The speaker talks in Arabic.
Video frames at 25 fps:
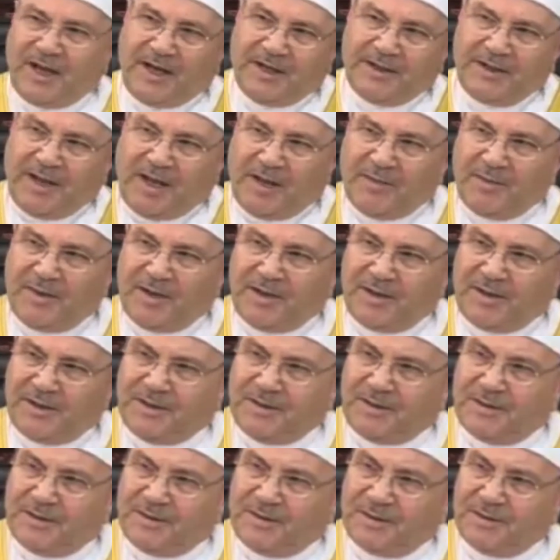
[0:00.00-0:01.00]
عن
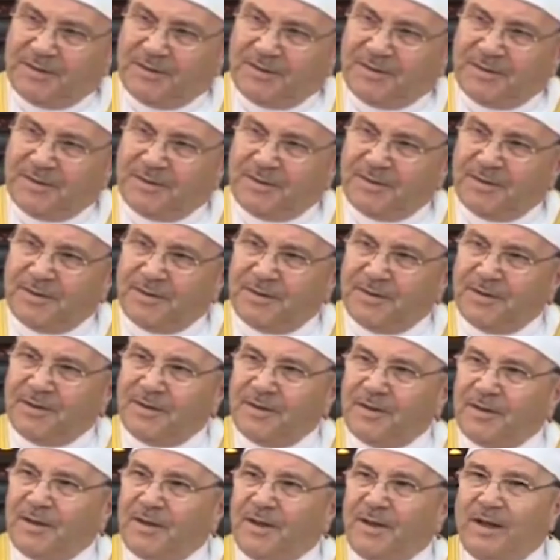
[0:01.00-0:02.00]
عمله
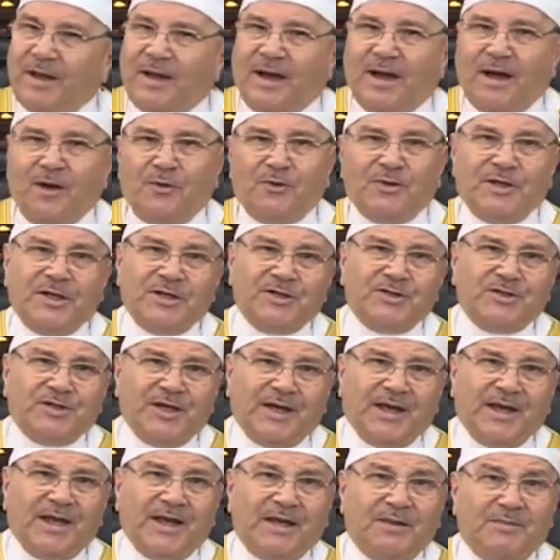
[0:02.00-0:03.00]
أو
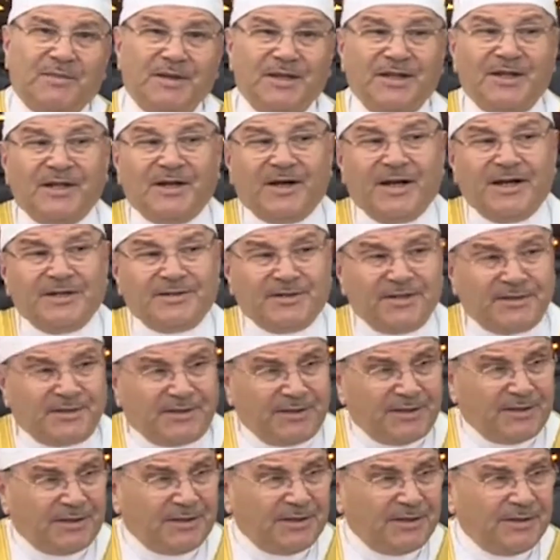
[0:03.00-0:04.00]
ينشغل
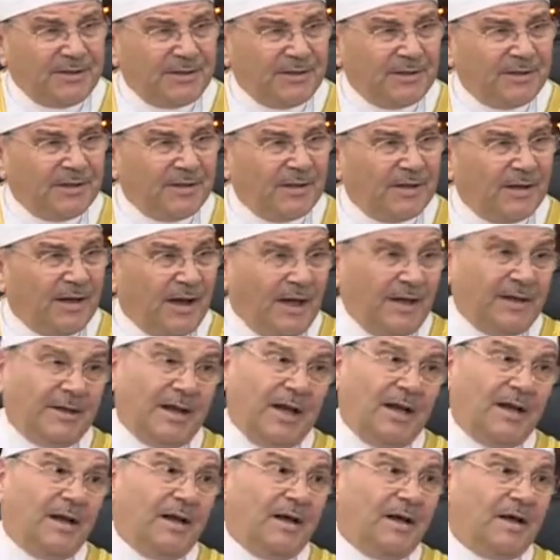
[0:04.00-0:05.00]
بدراسته عن
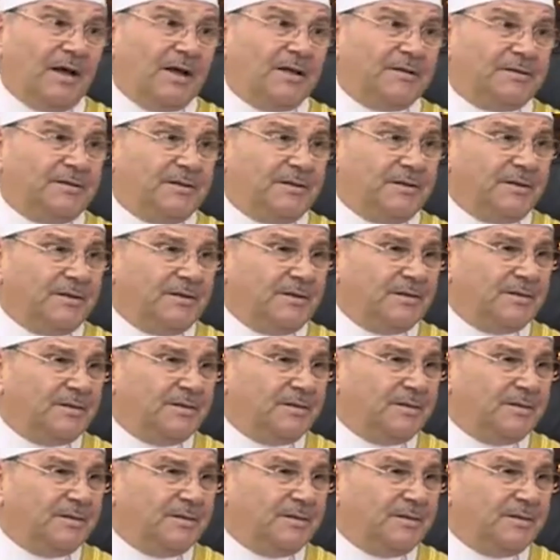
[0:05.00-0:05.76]
علاقاته